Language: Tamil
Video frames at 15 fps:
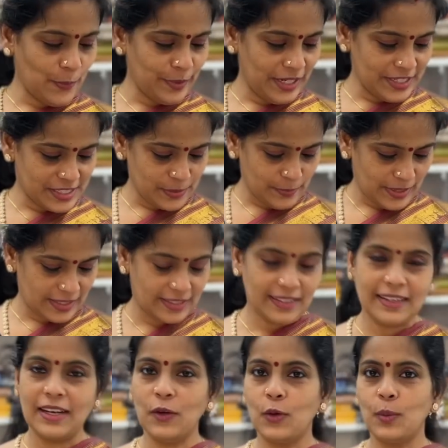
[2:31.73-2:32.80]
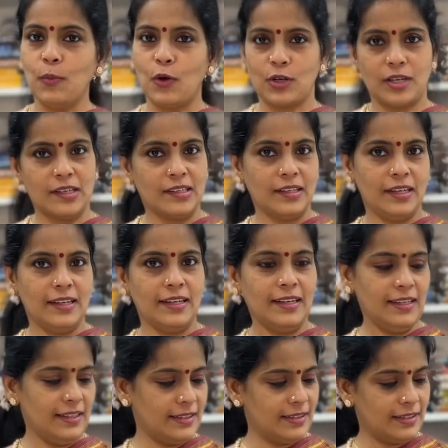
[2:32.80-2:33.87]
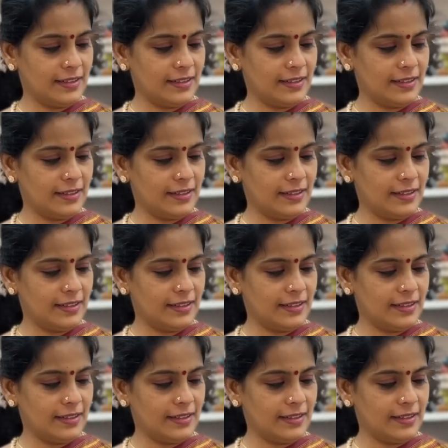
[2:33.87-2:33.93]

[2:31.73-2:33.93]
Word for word: காம்பினேஷன் பாருங்கள் நல்ல ஒரு பாட்டில் க்ரீனில்